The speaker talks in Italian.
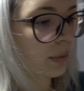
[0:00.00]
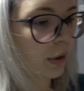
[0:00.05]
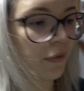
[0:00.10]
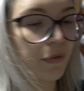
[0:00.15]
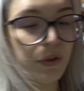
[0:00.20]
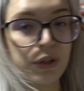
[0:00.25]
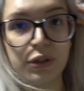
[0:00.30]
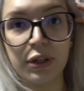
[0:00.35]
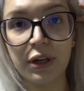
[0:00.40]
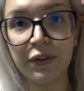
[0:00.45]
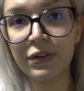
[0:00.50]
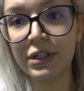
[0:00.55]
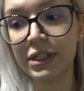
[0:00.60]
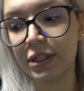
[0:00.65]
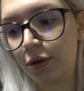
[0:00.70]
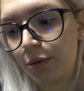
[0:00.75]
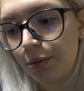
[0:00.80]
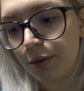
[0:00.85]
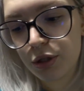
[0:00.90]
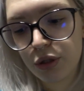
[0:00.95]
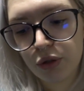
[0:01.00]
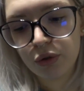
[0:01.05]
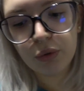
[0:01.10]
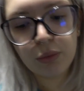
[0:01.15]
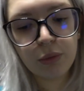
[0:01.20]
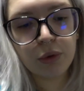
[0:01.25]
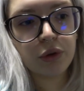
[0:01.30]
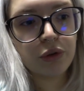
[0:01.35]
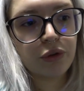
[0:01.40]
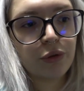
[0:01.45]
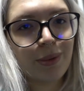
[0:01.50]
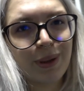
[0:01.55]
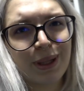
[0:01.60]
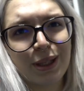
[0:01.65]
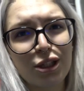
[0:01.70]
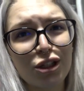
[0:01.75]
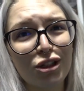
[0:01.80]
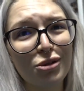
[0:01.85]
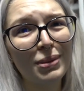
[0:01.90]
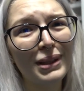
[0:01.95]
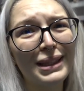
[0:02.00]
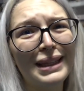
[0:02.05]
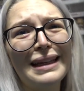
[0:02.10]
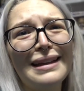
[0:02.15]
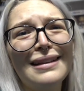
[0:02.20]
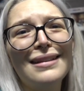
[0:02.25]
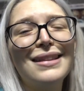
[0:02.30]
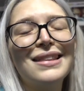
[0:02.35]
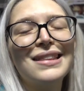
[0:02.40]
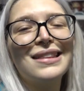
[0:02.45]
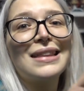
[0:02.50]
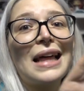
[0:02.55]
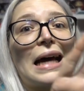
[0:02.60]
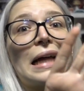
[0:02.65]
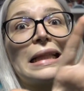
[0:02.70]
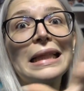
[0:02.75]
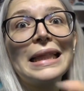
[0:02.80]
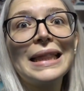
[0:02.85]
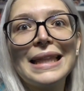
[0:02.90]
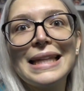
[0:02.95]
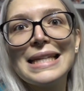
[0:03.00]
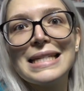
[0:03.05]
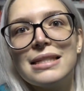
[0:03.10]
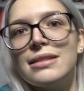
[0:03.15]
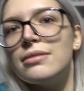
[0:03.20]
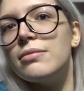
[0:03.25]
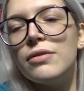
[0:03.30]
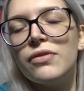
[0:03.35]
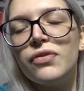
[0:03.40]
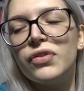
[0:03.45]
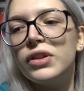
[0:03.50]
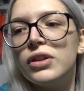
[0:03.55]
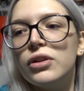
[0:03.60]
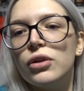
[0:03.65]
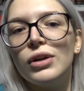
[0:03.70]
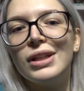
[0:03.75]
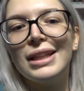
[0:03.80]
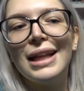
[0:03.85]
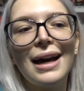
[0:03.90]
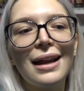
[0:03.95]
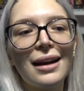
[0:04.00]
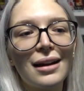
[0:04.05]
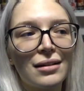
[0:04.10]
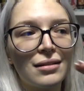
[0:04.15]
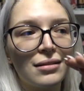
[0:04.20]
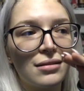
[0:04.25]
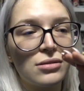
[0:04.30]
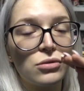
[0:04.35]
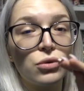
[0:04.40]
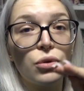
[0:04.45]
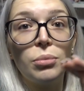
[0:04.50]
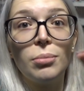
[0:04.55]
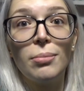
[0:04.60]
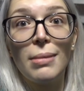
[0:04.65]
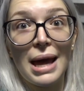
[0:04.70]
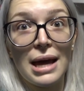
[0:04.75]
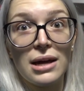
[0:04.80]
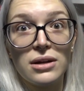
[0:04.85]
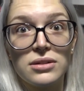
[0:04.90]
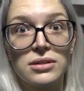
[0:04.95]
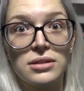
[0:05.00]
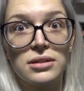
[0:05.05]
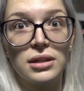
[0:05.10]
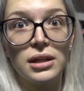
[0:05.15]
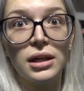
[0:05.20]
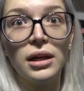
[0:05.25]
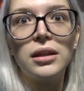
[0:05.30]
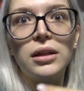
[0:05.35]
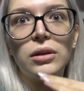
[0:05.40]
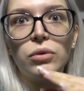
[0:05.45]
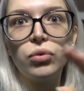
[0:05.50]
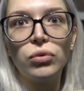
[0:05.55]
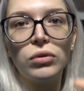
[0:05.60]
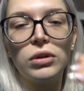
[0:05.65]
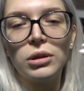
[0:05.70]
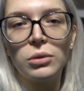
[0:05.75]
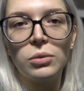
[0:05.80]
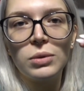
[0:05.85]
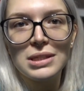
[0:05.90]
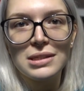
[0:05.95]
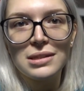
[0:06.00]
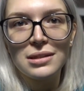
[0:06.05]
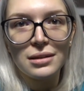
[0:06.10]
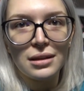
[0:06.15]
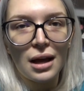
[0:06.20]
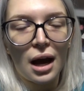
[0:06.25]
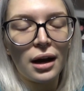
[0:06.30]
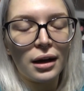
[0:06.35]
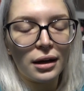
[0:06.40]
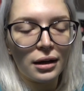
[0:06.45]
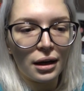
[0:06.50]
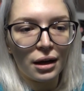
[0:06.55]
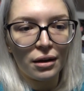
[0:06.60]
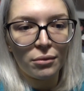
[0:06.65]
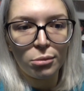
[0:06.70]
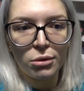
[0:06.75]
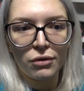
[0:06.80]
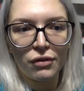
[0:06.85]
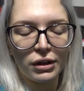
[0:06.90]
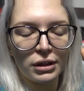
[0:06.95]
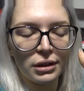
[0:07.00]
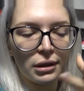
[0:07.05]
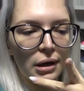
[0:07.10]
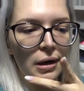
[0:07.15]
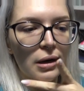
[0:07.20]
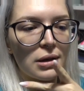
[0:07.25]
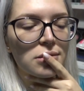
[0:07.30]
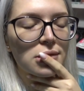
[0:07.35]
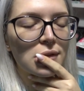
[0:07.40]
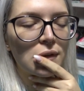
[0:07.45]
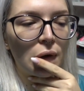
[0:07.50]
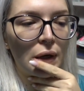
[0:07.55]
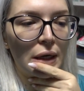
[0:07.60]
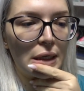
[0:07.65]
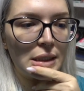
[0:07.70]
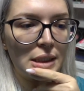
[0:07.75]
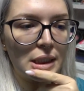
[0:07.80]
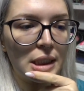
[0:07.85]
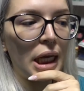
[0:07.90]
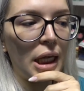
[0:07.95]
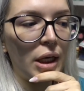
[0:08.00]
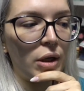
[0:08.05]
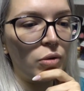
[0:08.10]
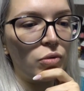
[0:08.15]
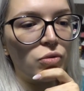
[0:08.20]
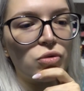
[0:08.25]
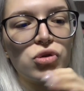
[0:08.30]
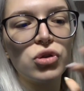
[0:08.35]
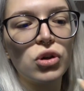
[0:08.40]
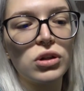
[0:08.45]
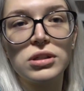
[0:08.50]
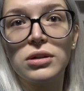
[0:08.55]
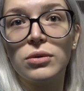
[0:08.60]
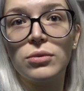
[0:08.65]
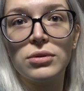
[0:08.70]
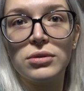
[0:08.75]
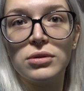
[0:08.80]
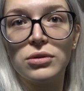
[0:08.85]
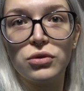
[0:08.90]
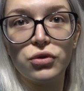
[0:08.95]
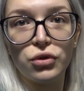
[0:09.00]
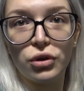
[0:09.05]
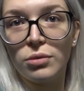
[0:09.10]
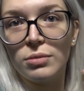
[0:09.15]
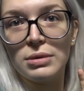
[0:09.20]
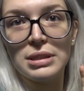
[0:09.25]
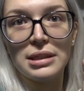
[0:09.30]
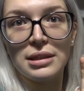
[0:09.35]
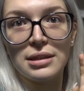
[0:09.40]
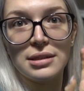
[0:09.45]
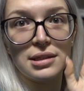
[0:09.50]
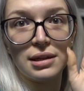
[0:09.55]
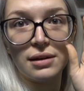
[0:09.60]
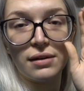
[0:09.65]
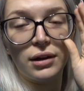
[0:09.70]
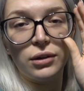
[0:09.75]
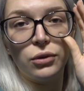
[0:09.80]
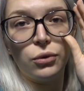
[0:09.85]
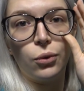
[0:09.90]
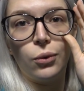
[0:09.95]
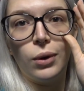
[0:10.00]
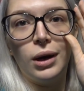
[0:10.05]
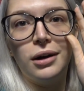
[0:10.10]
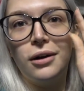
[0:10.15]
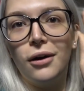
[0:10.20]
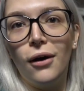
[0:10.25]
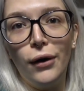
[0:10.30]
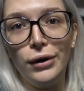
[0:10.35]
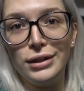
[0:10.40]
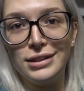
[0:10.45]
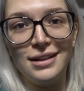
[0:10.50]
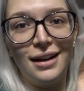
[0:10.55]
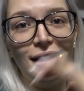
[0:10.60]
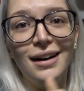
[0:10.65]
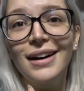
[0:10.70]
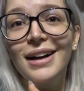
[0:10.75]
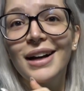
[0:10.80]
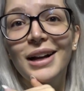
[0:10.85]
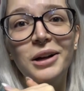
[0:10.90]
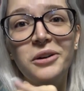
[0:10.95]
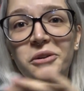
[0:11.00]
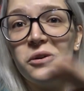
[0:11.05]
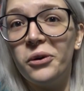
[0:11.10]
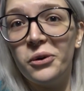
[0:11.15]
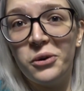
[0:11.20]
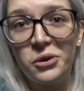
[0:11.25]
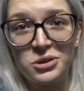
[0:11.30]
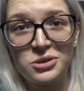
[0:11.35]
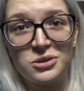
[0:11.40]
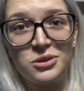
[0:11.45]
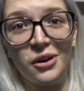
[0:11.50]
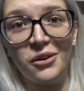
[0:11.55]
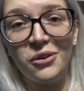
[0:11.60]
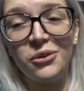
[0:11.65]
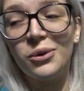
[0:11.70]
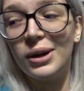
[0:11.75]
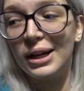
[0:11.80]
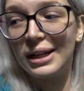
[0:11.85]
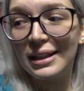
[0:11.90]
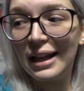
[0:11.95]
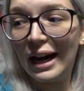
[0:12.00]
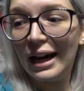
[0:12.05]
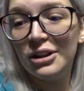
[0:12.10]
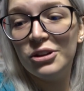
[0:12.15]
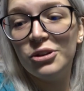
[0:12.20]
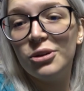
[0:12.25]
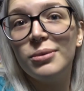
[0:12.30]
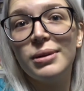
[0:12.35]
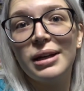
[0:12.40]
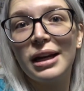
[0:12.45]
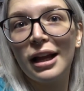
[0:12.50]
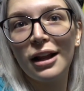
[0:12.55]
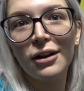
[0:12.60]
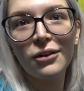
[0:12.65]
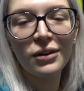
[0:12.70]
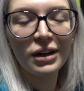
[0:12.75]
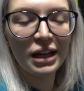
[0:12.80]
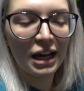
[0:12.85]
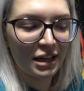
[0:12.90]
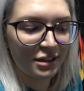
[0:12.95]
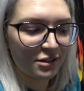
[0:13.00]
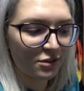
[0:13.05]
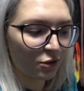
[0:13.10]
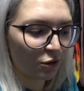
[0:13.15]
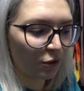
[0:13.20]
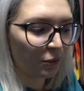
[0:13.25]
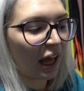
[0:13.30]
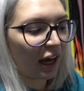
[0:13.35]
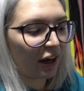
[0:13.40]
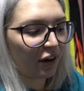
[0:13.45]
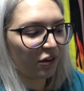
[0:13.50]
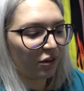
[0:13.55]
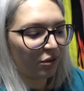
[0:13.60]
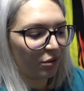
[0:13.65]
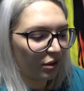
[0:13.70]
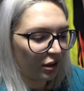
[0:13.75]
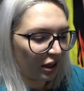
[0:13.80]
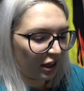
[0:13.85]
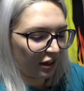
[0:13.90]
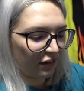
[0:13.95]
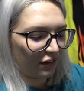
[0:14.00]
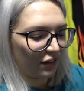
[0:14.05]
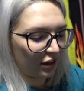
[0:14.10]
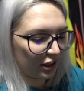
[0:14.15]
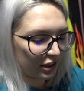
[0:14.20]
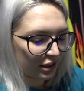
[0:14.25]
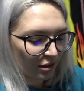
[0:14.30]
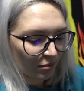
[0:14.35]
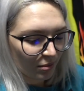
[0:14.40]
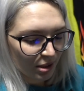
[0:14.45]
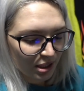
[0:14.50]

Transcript: però visto che vi stanno piacendo molto partecipate in tantissimi, infatti ho i direct sommersi di tutti questi tag che mi fate nelle stories e non so se questi giorni mi state scrivendo qualcosa, non lo sto guardando perché non riesco. Ecco, qui arrivano altri